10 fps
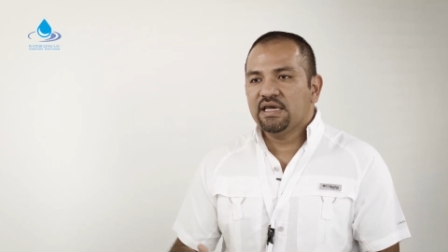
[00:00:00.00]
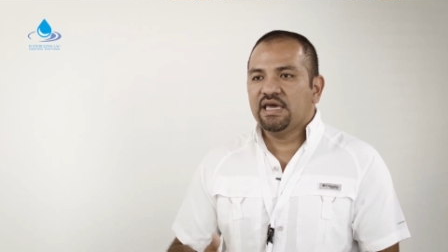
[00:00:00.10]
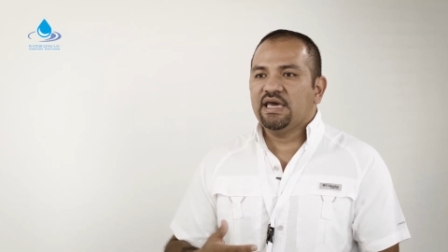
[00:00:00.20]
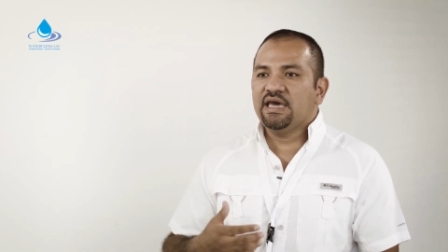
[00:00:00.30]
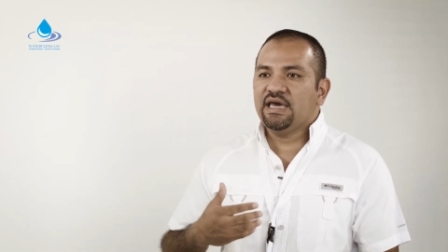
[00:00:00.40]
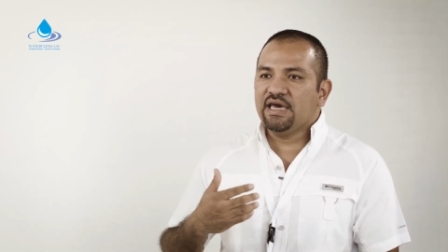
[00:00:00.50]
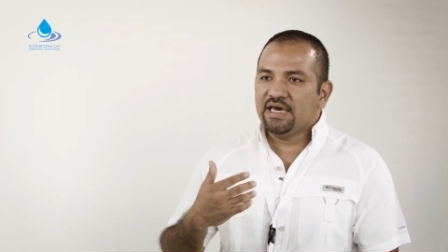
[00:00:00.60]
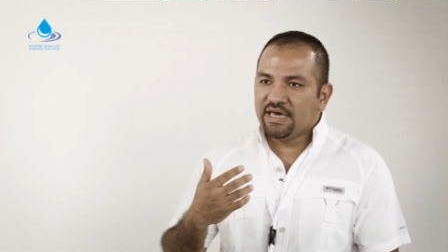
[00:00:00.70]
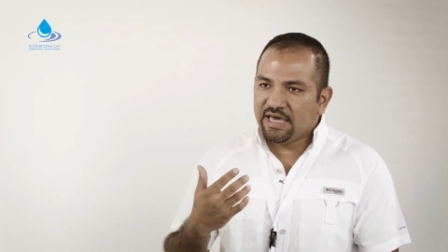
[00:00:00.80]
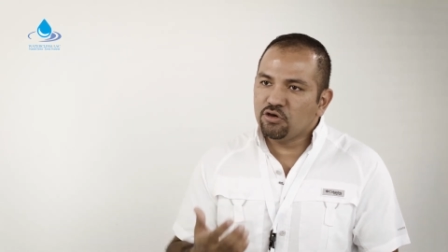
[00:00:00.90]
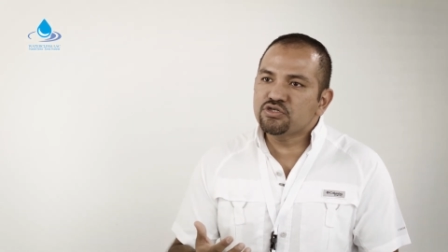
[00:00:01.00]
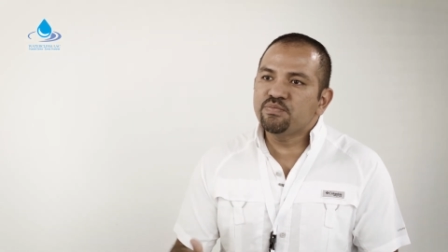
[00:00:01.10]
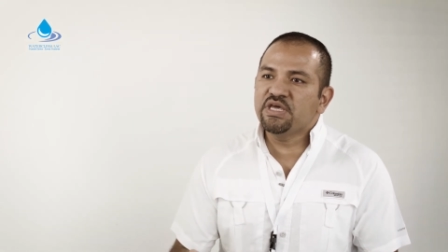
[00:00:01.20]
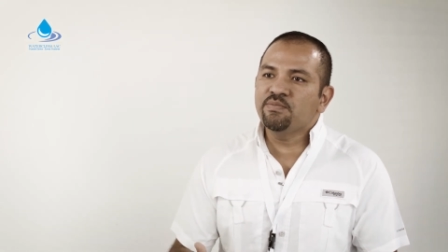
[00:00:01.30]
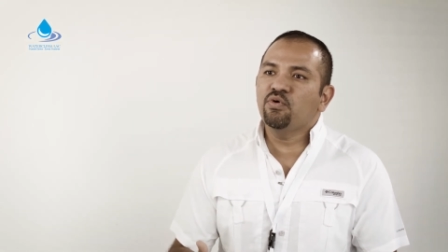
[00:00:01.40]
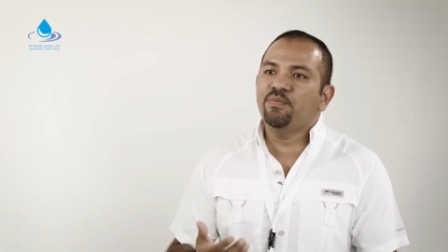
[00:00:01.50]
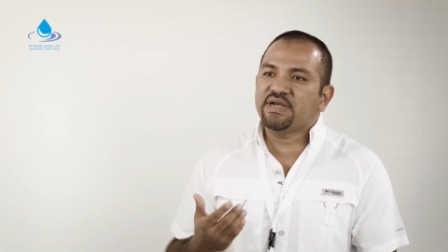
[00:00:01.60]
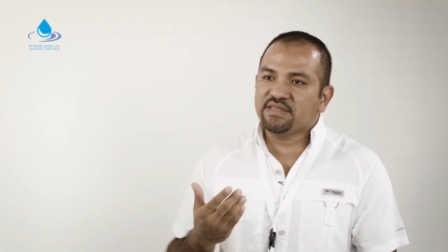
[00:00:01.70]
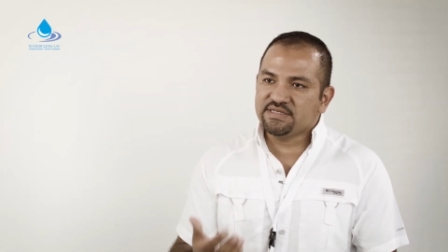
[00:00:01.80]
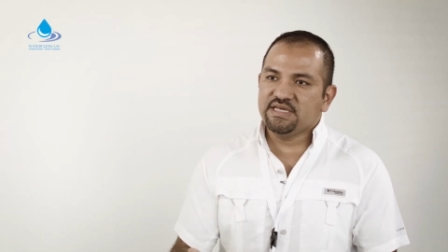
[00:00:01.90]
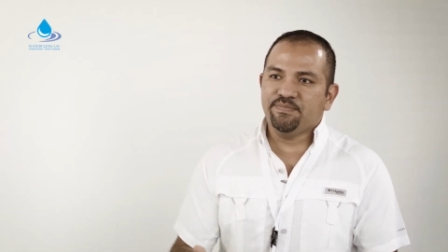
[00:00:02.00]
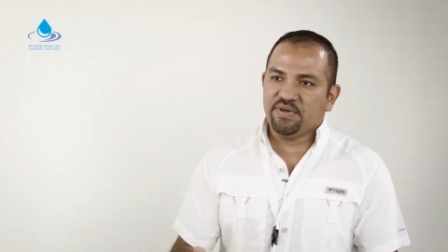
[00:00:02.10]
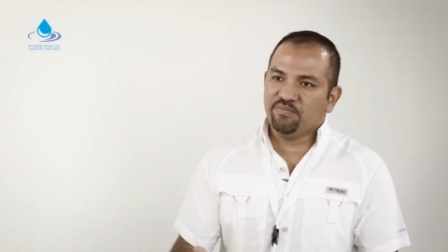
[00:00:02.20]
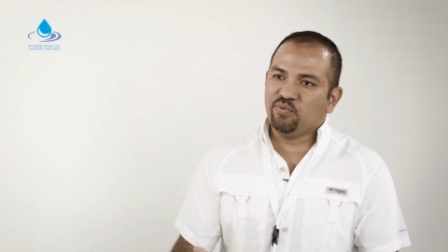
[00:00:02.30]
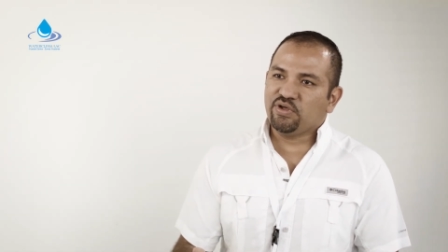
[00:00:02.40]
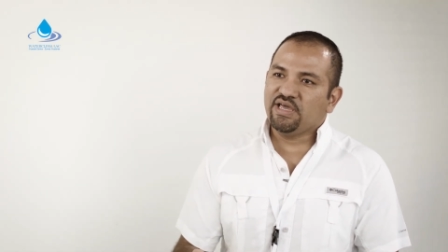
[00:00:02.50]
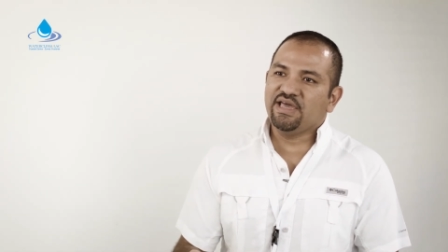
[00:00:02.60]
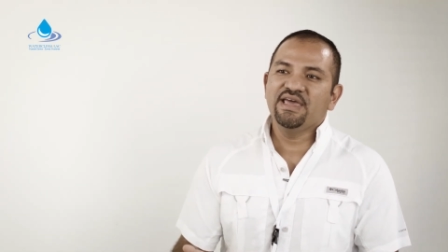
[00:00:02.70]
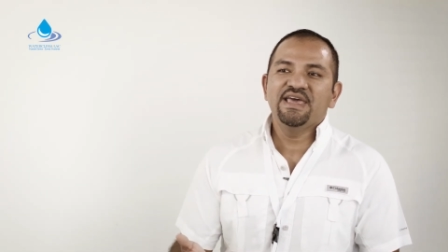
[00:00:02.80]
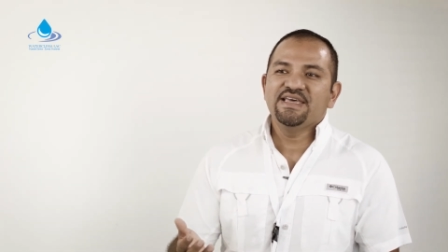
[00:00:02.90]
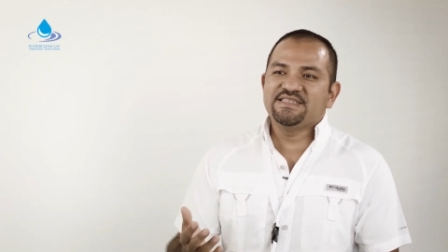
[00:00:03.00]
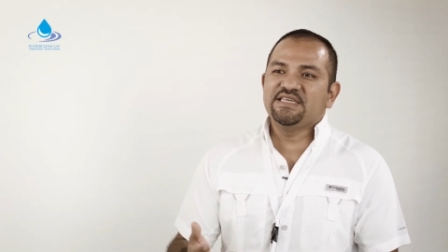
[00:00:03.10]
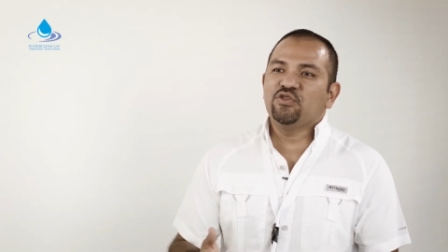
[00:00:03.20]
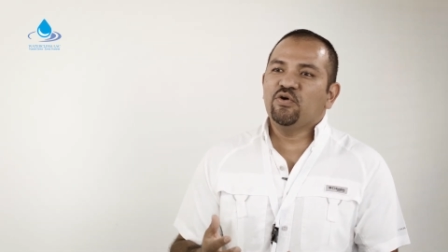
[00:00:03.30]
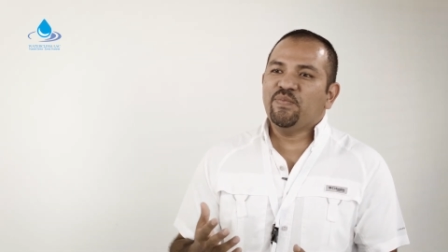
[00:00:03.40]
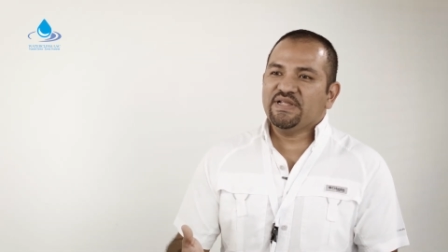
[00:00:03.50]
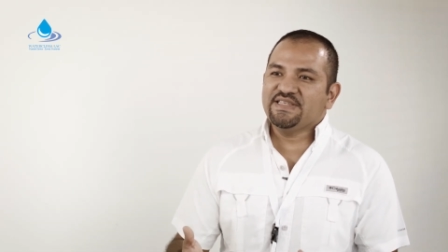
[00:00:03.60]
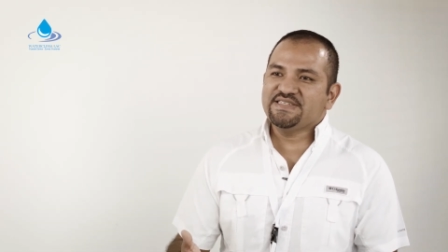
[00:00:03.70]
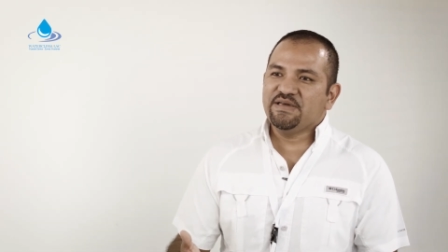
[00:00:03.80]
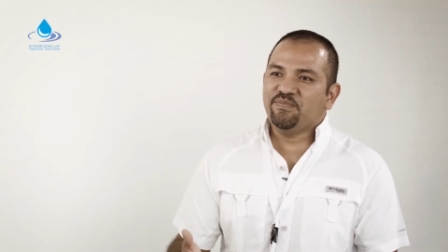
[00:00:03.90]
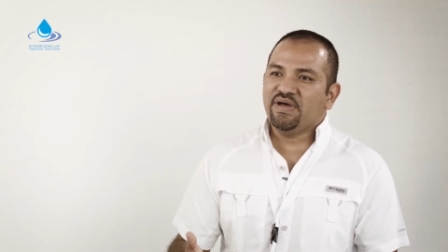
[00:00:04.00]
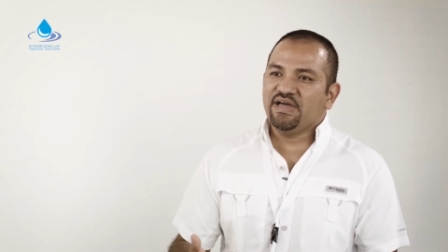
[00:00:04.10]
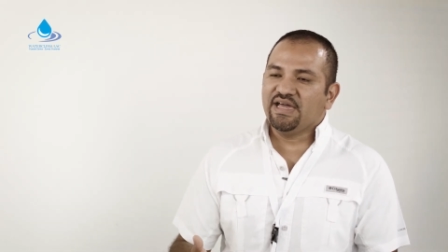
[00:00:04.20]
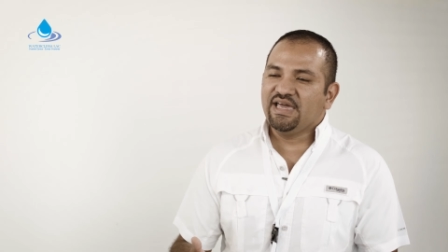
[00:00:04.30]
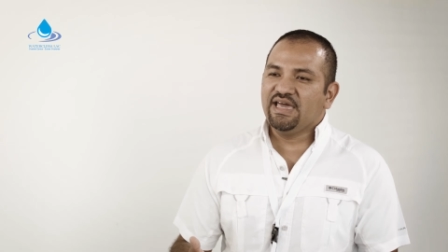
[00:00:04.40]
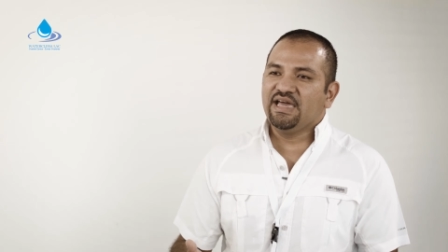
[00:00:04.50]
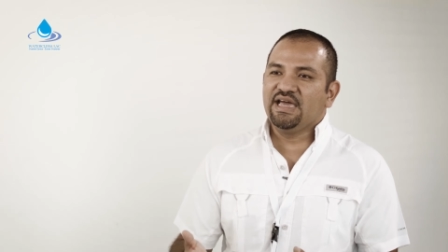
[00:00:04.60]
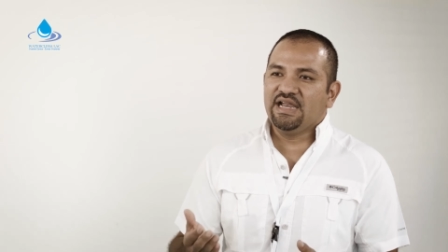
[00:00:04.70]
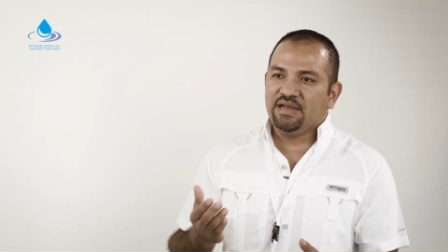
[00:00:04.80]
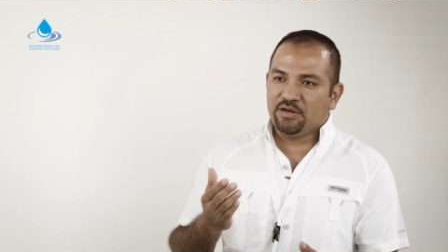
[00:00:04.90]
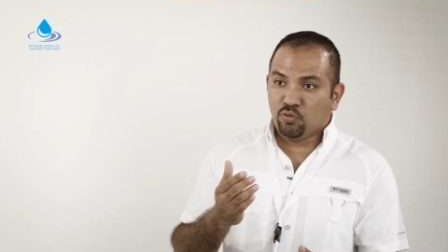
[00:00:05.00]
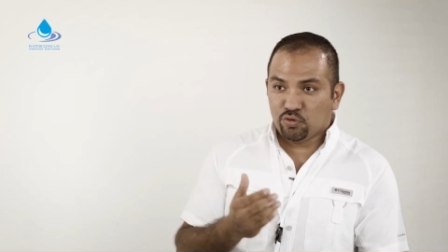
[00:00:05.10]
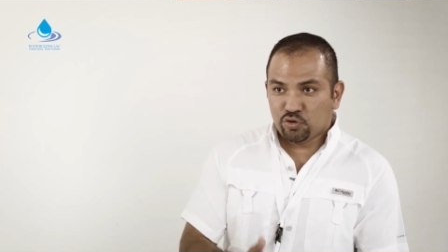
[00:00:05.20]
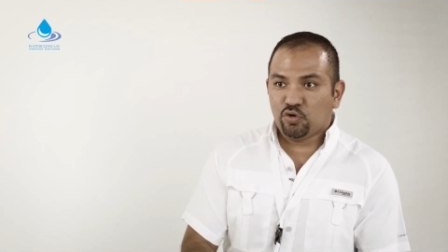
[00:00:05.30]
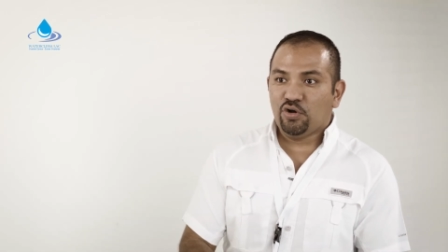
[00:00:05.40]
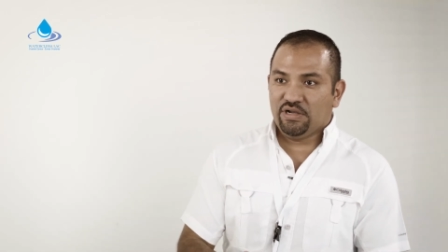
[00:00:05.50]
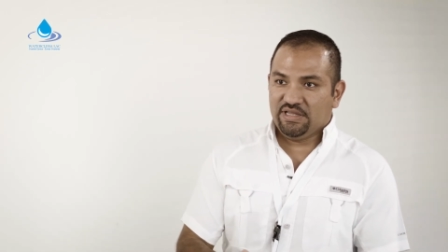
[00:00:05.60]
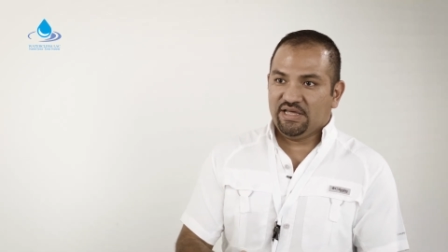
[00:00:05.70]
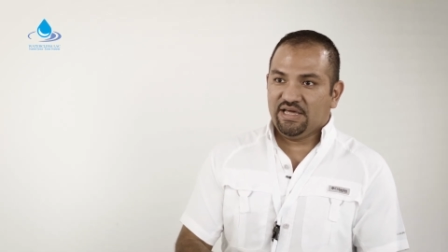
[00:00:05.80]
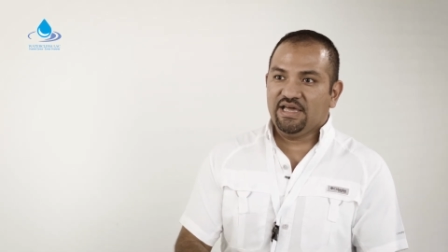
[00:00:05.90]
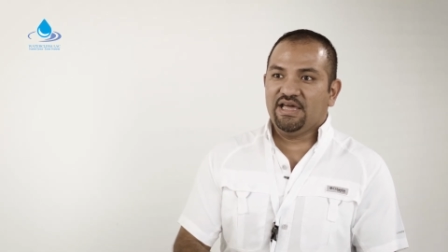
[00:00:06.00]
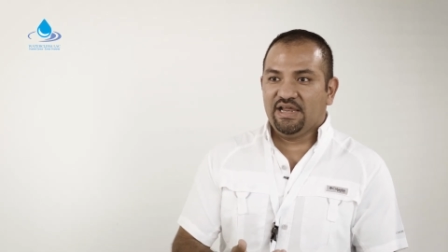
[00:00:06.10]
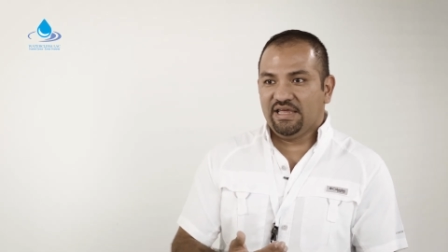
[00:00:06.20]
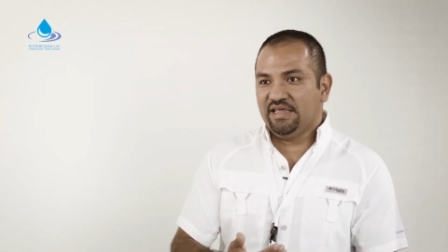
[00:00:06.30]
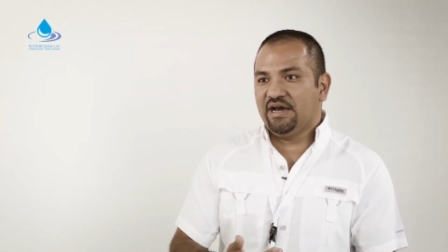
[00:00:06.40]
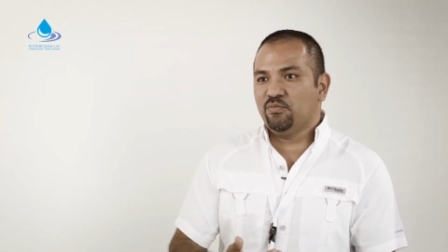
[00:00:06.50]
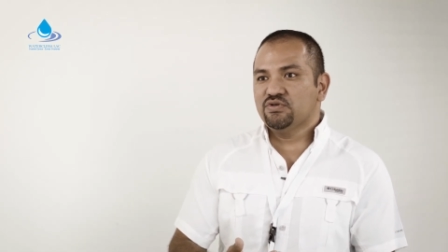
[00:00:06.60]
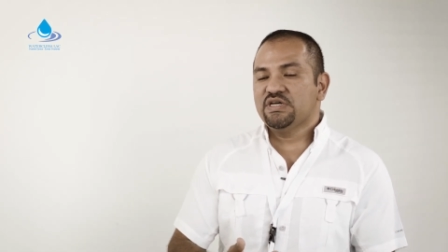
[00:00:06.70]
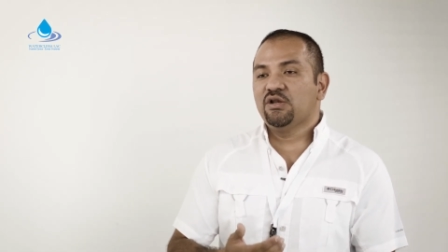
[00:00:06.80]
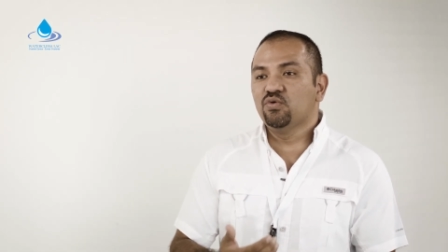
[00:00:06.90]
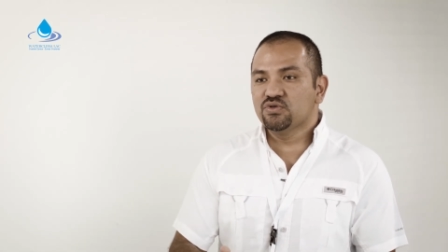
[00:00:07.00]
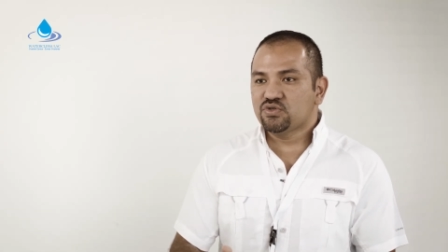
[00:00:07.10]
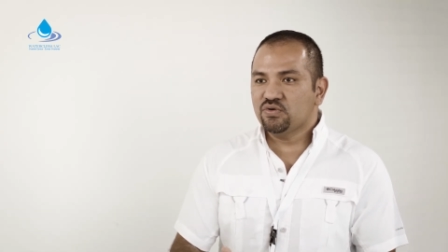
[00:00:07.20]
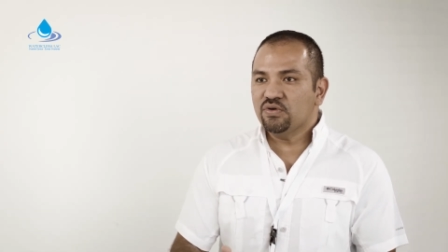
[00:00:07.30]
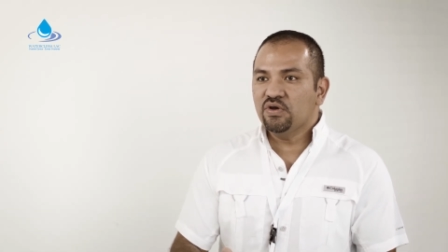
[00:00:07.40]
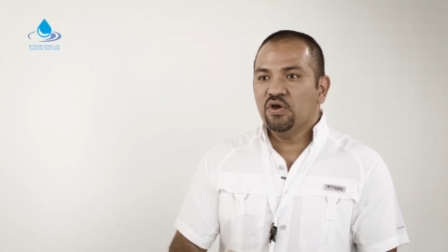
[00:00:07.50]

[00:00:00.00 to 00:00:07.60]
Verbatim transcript: que ellos mismos participen, porque si no participan en el control de, eh, digamos, el uso,